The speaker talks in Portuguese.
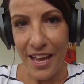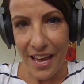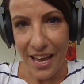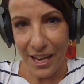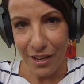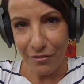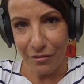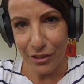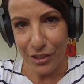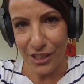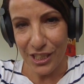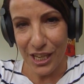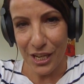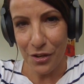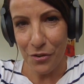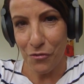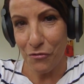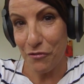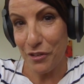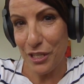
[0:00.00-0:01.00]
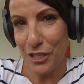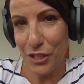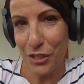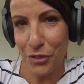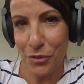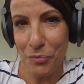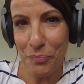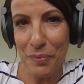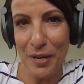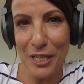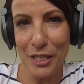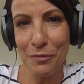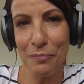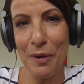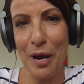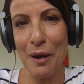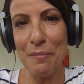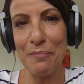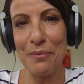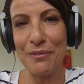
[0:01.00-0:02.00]
Ei você, ouvinte do Pate
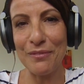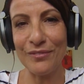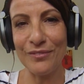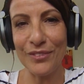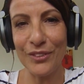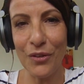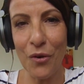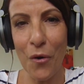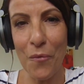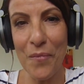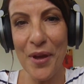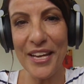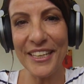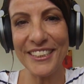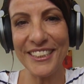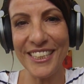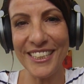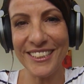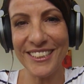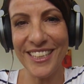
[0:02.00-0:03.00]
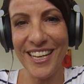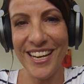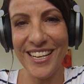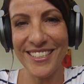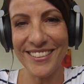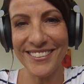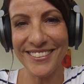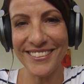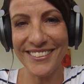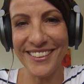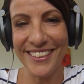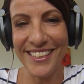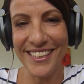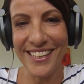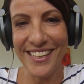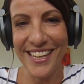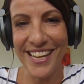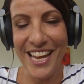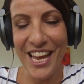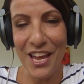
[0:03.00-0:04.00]
Papo, como é que você está?
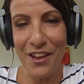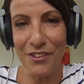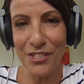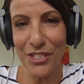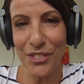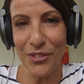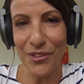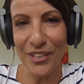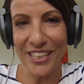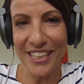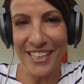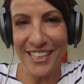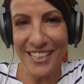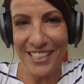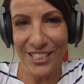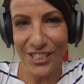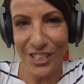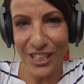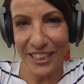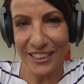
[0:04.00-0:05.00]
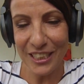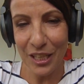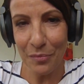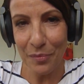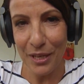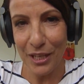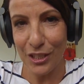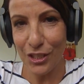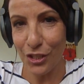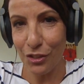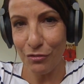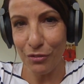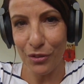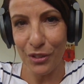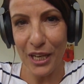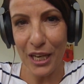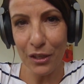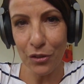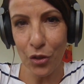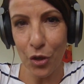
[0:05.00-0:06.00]
Eu estou aqui diretamente de
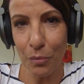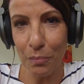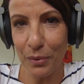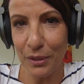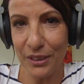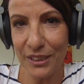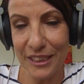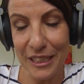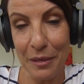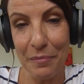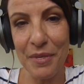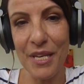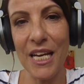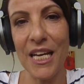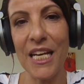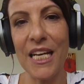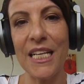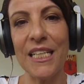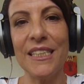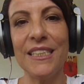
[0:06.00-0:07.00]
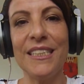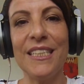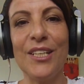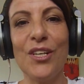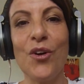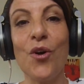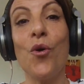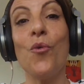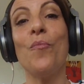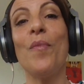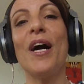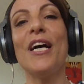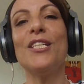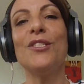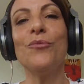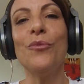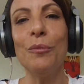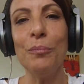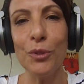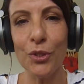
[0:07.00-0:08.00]
Florianópolis, da minha casa, com mais
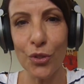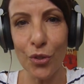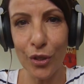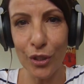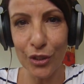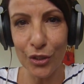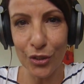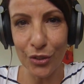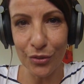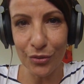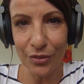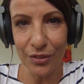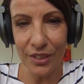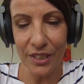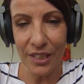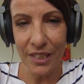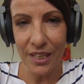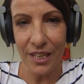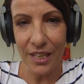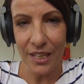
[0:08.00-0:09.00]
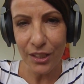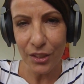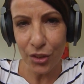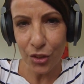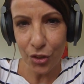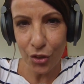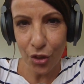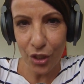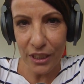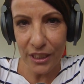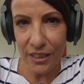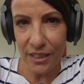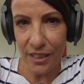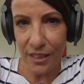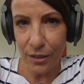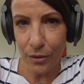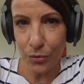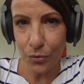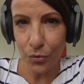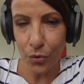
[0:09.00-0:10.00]
um episódio
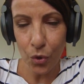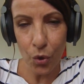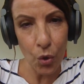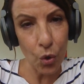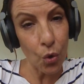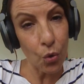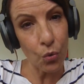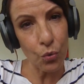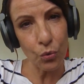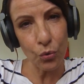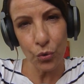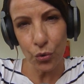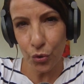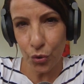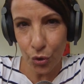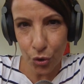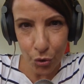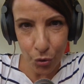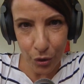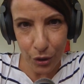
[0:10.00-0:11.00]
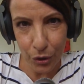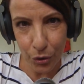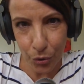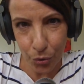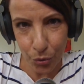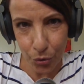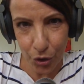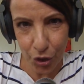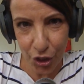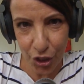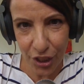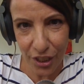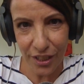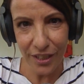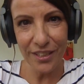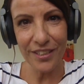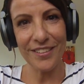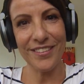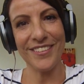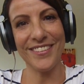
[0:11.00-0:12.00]
Solidão ou Solitude?
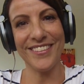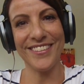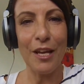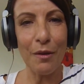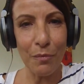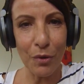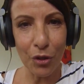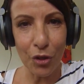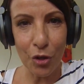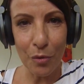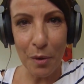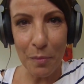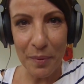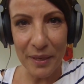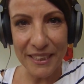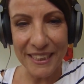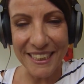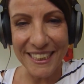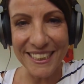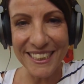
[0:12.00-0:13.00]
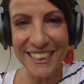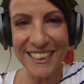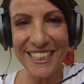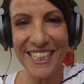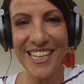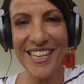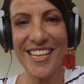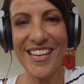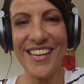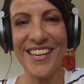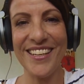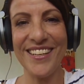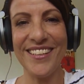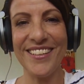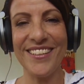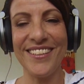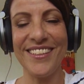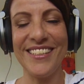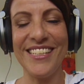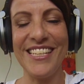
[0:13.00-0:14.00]
Meu nome é Patrícia Cerqueira
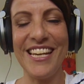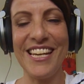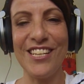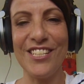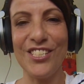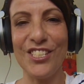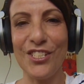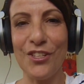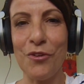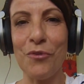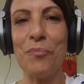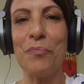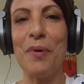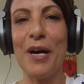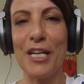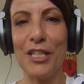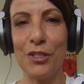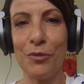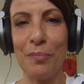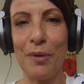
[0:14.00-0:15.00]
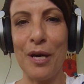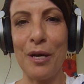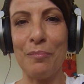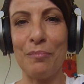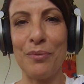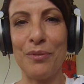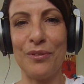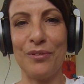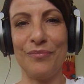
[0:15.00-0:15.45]
e este é o Pate Papo.